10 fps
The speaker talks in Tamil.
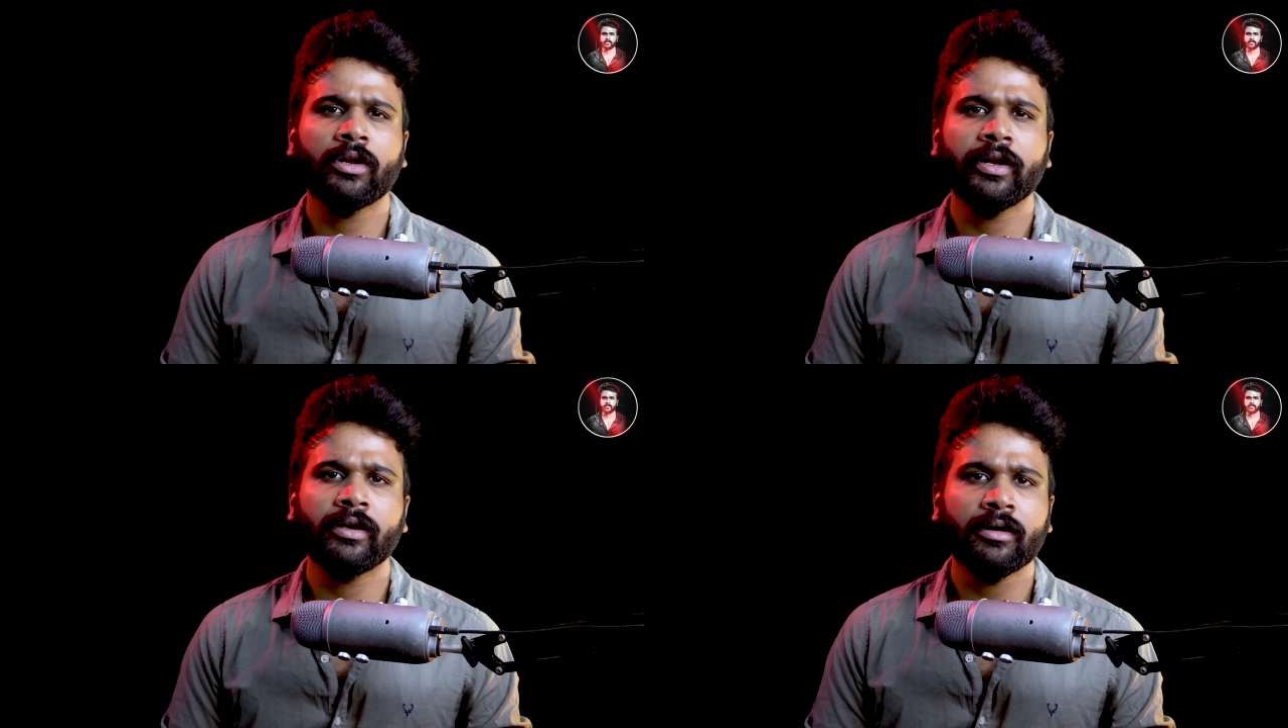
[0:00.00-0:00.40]

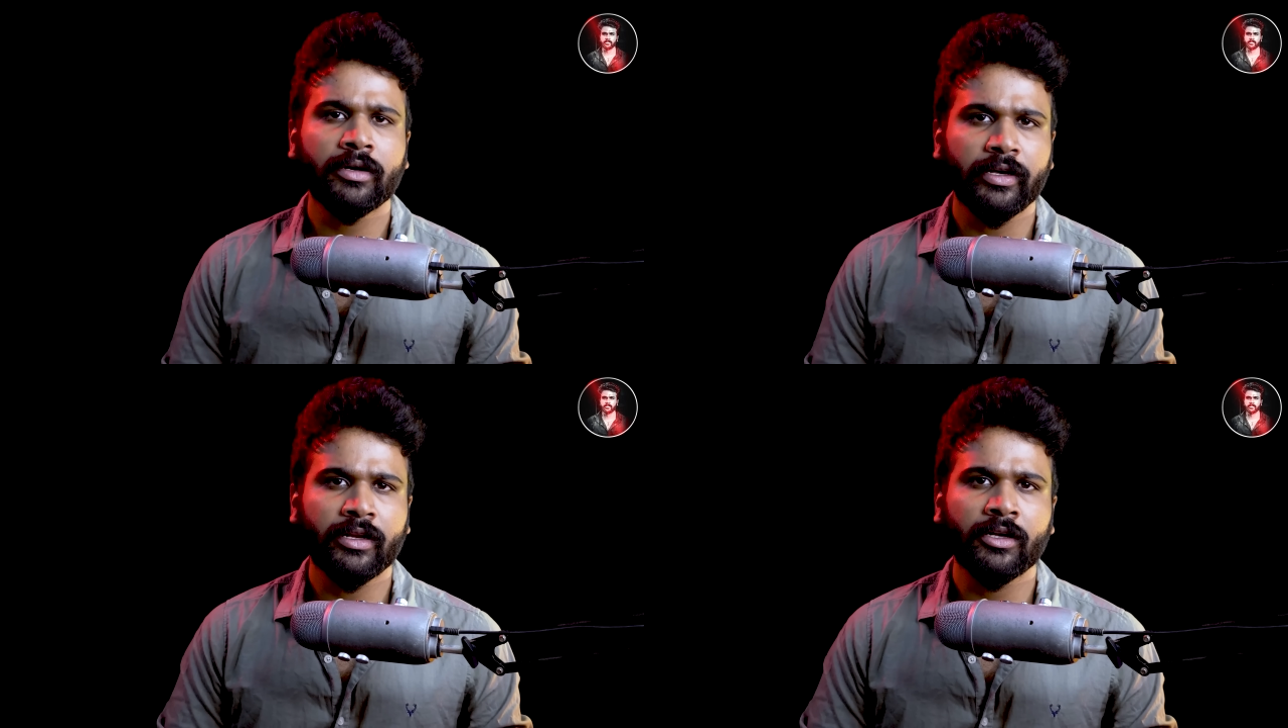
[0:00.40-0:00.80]
உடனடியா
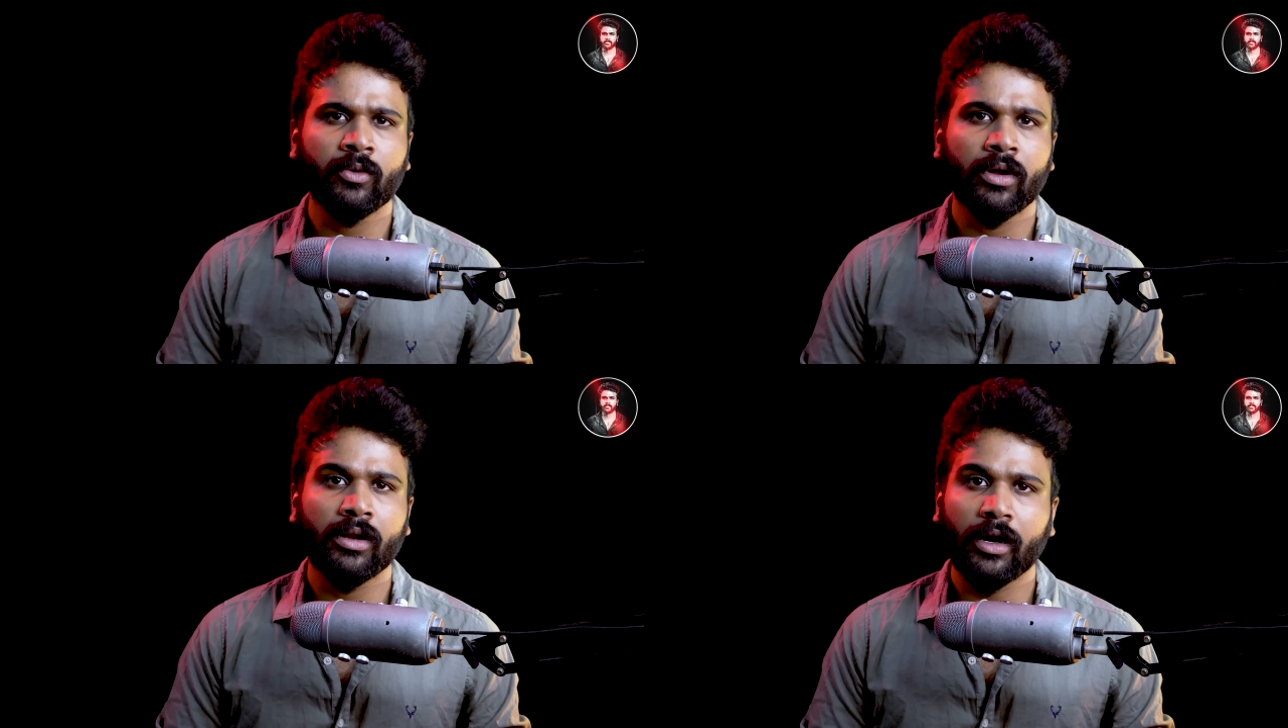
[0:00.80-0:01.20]
இறந்த
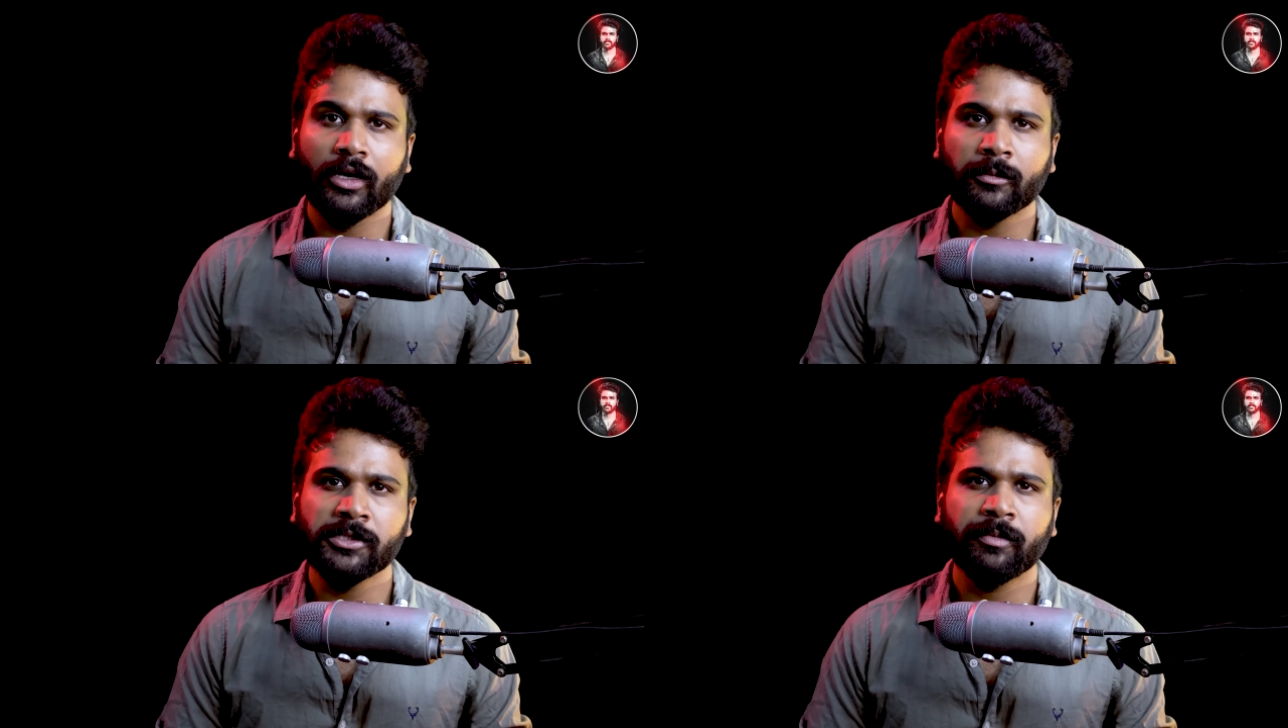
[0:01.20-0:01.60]
உடல்
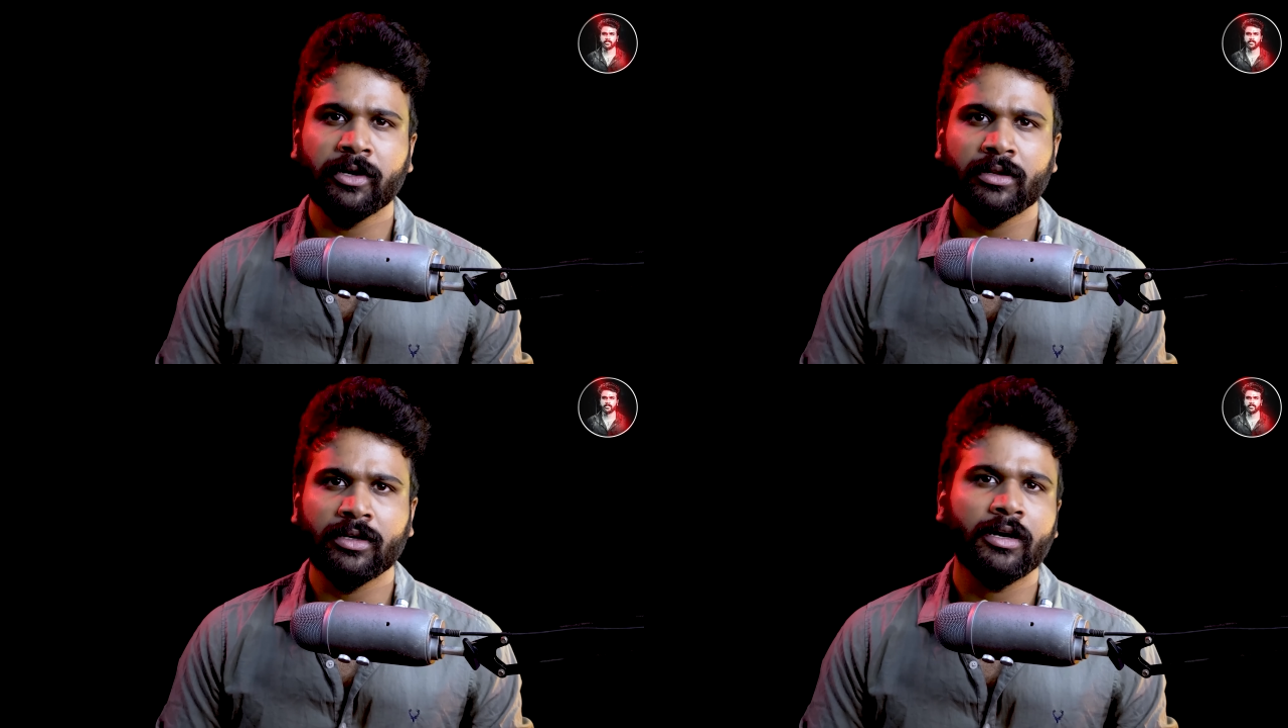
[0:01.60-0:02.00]
அட்டாப்சி
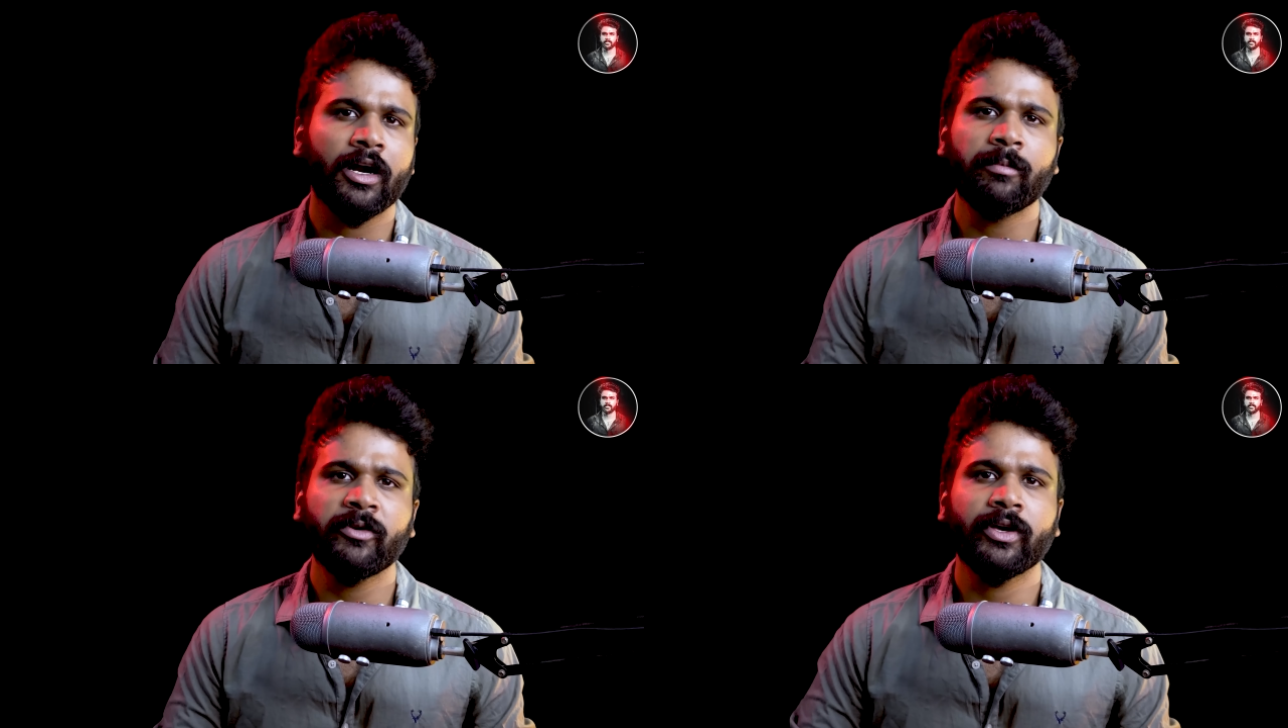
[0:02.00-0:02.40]

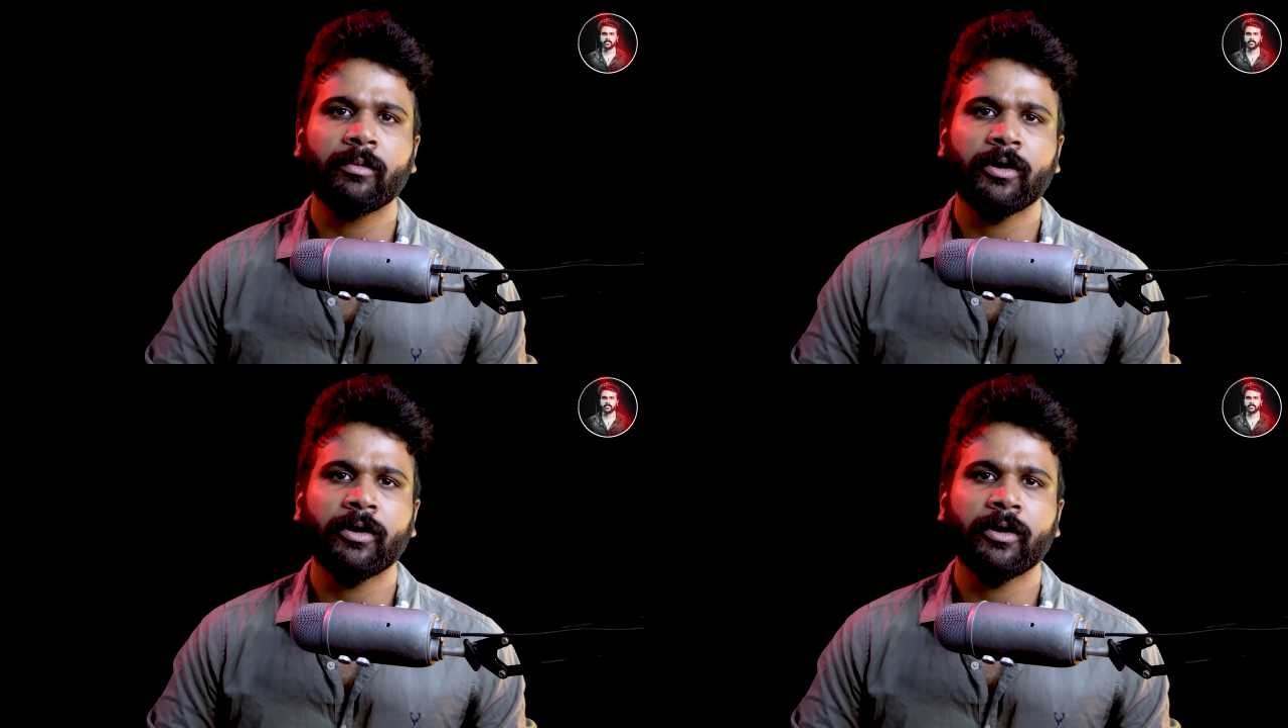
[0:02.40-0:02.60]
பண்றதுக்காக அனுப்பி